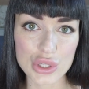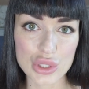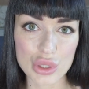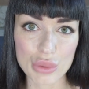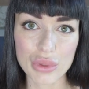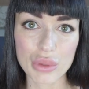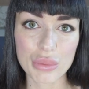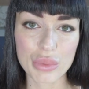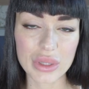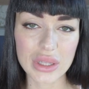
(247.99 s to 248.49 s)

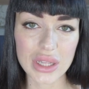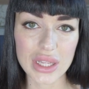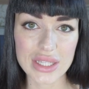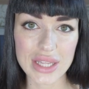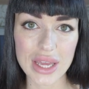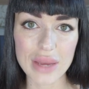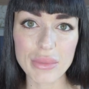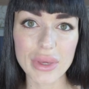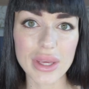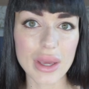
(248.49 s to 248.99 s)
особенно под
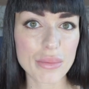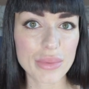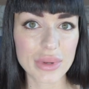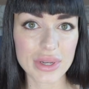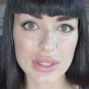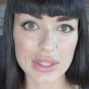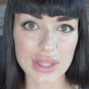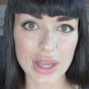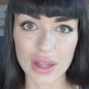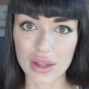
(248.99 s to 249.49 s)
глазами. Я
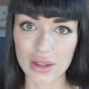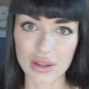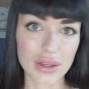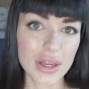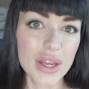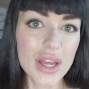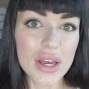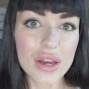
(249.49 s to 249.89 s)
перестала,